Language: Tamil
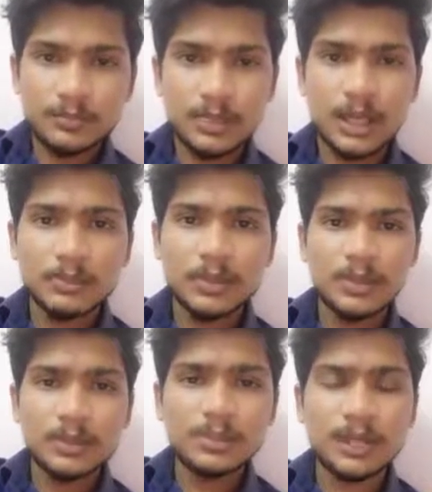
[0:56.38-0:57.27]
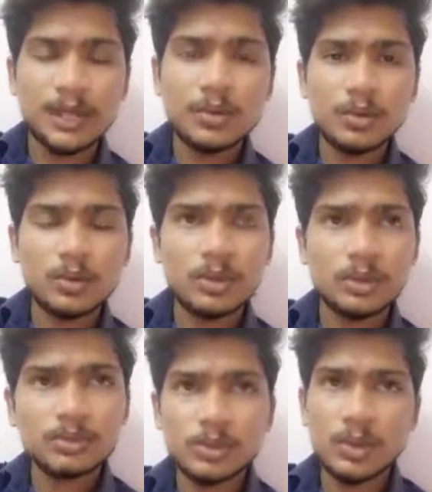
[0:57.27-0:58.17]
ஆரம்பிக்குது அப்படின்னா ஒரு
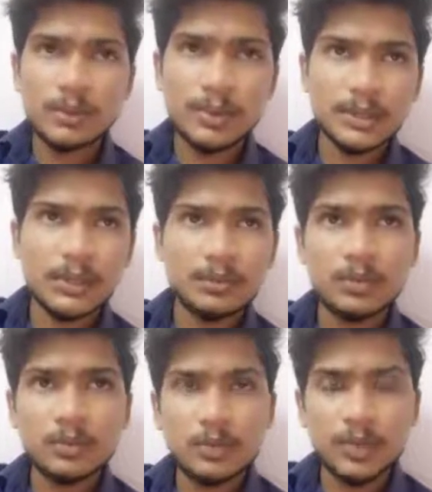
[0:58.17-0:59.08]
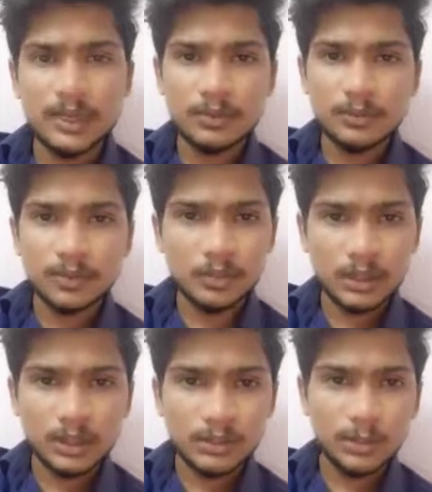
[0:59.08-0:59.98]
சுரங்க பாதையில் வந்துட்டு ஒரு பையன் வந்துட்டு
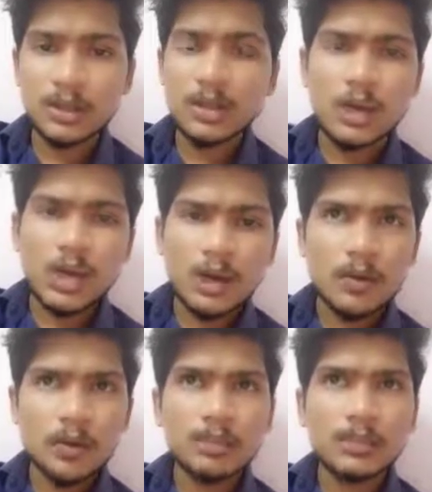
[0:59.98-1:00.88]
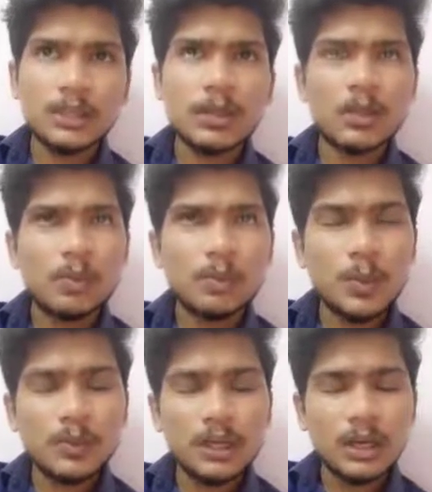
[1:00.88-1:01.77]
உட்காந்துருப்பான் அவன் உடம்பு பார்த்திங்கன்னா ரொம்ப
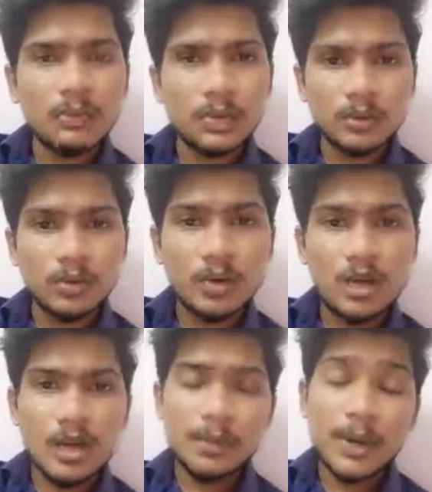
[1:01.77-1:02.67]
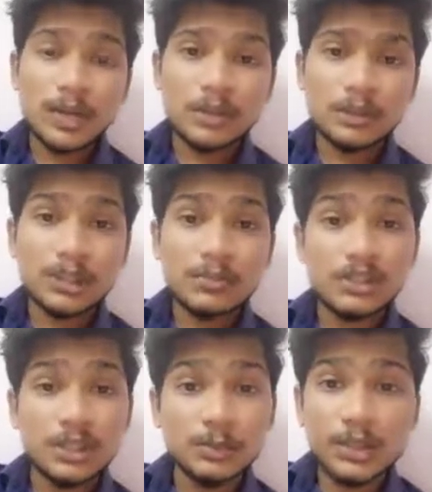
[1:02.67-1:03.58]
முடியாமல் இருக்கும் பார்க்குறவங்க வந்துட்டு இவன்
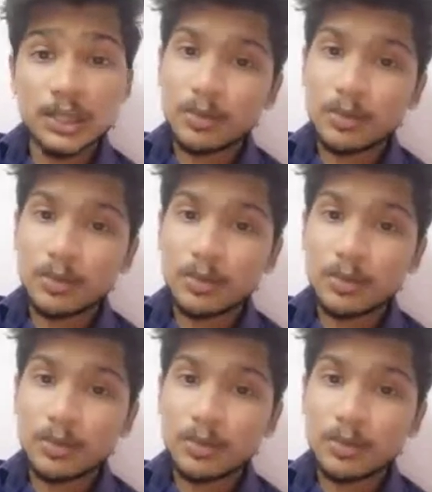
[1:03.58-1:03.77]
செத்து போயிட்டானோ